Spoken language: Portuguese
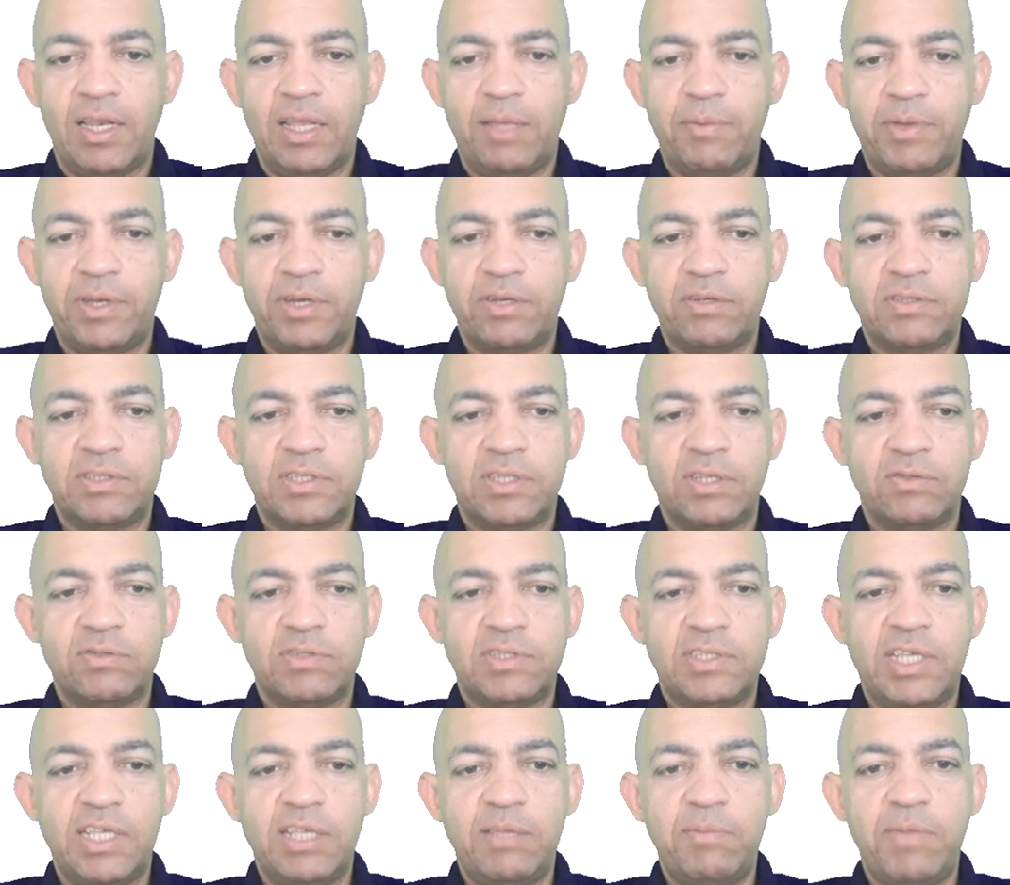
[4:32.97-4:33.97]
Lembrando que
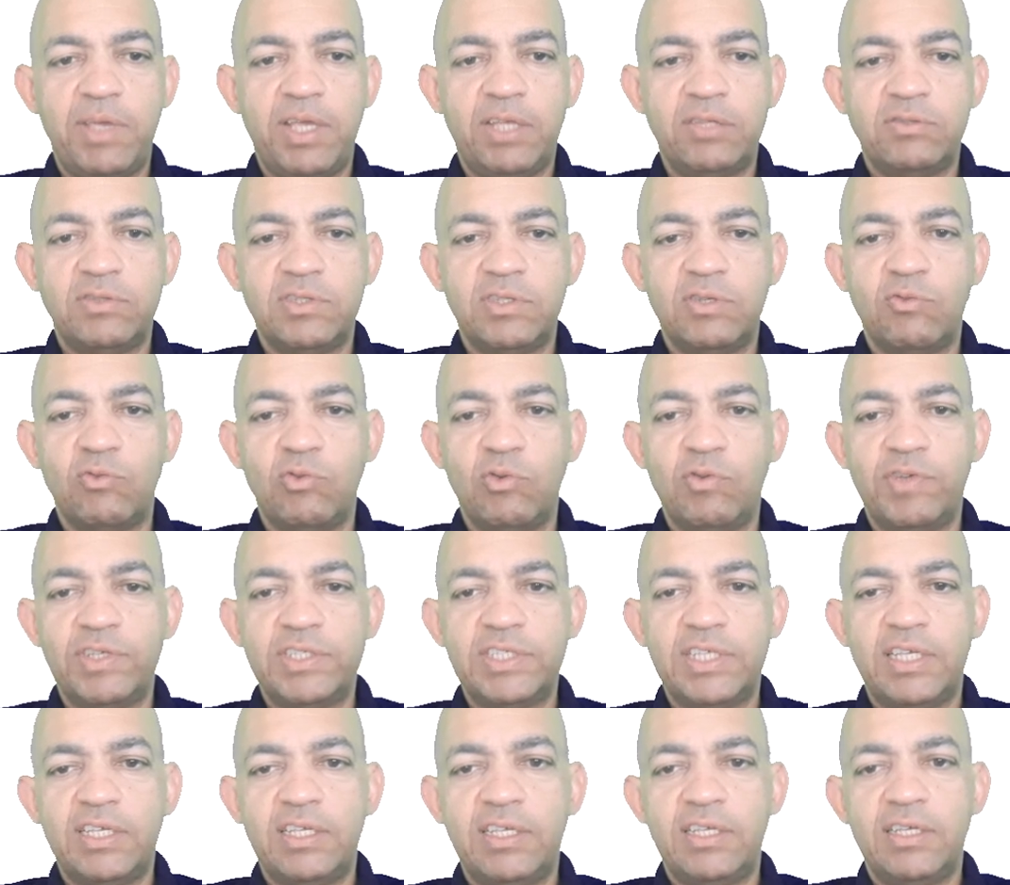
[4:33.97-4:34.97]
são segmentos e
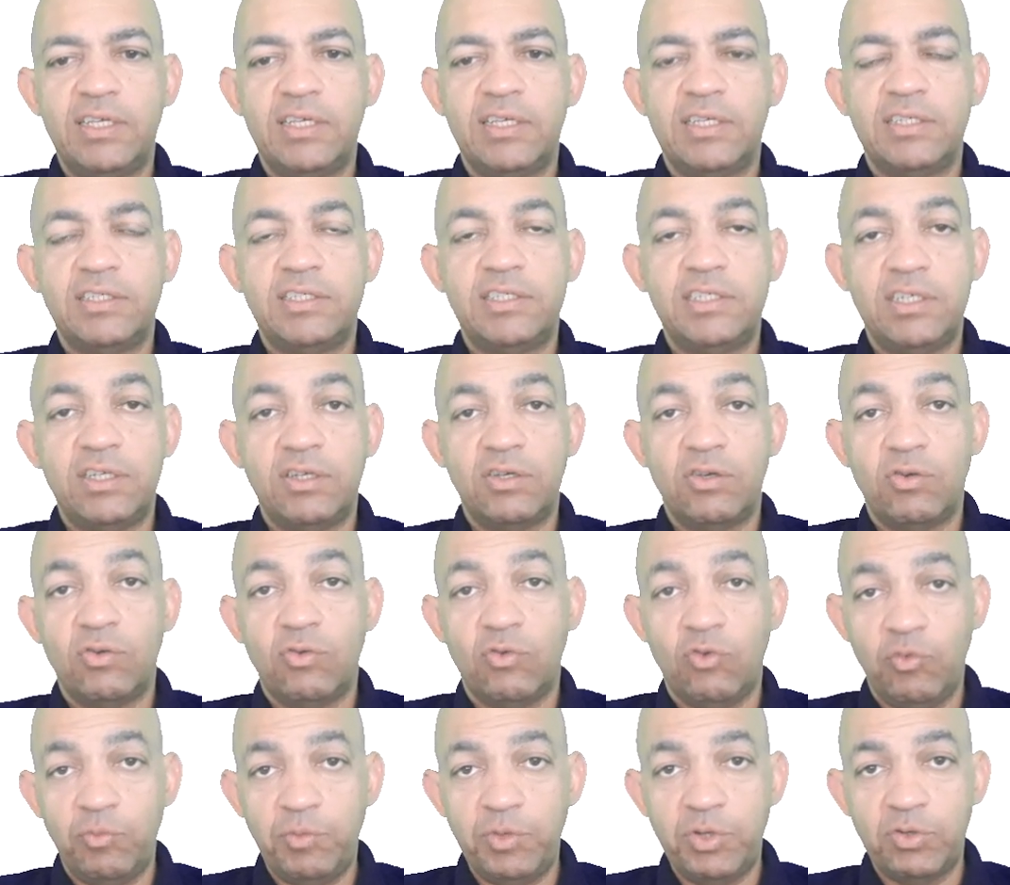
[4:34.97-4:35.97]
curvas aí de
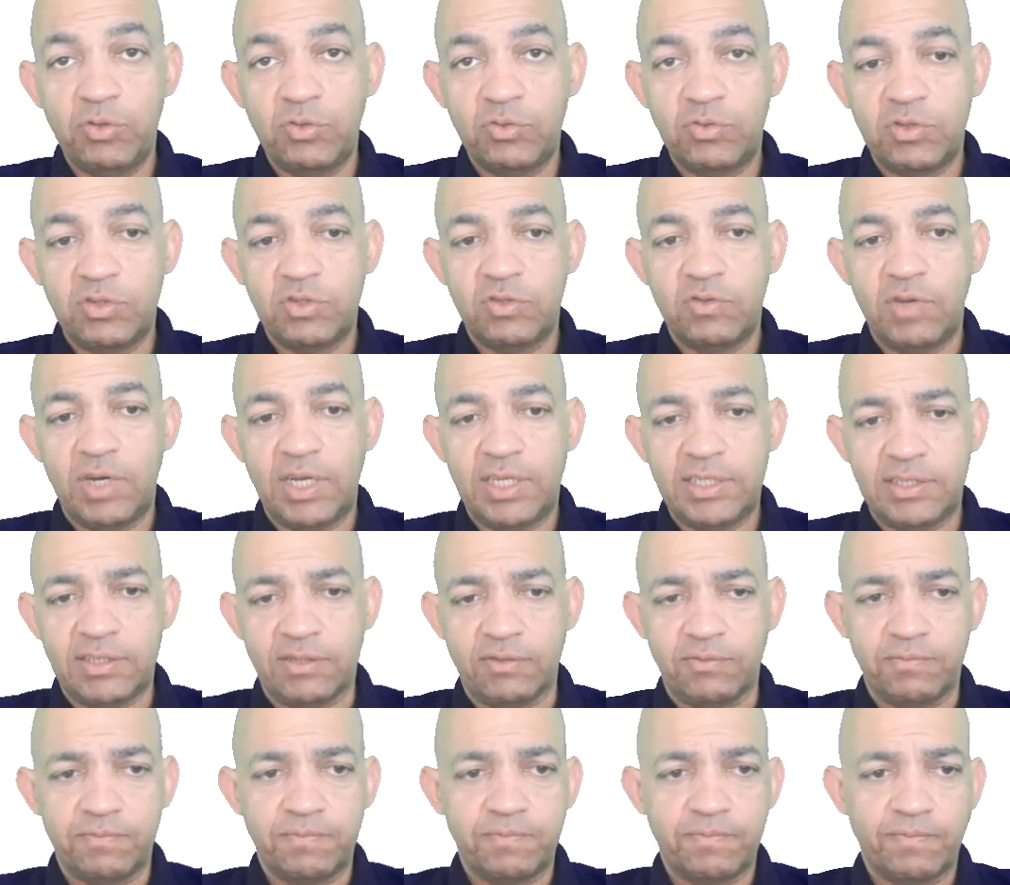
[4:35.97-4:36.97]
um minuto de
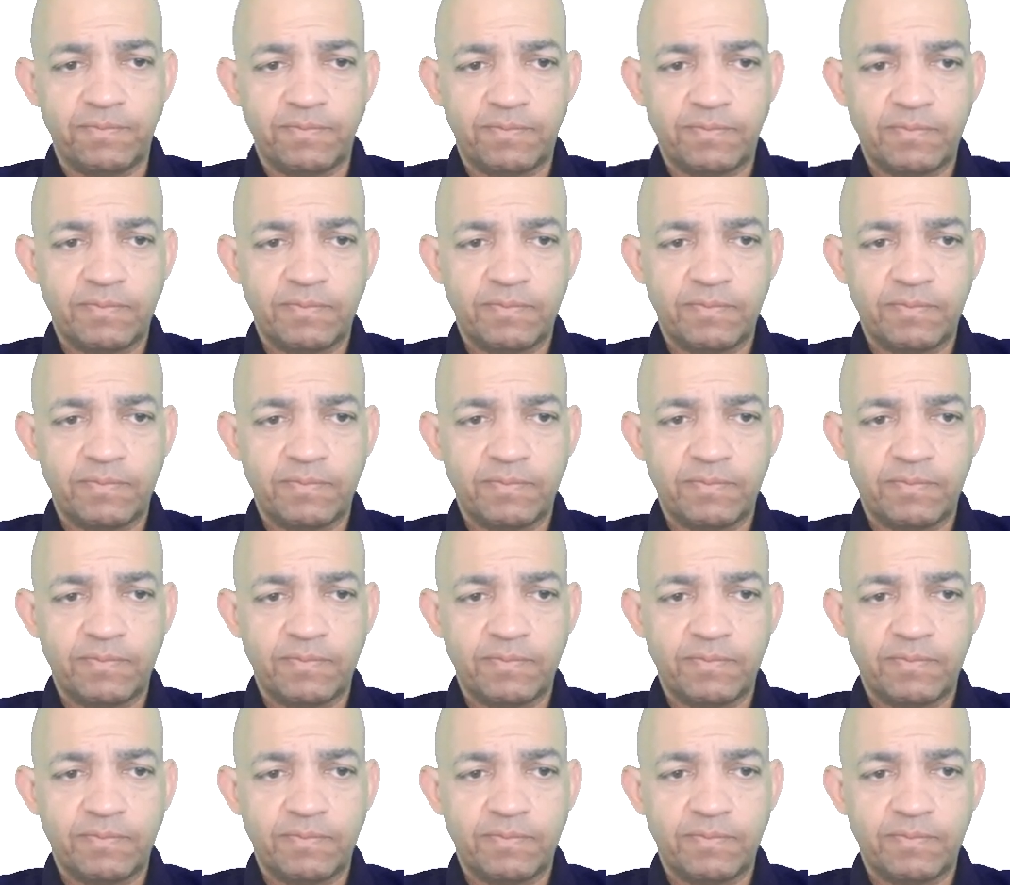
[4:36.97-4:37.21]
duração.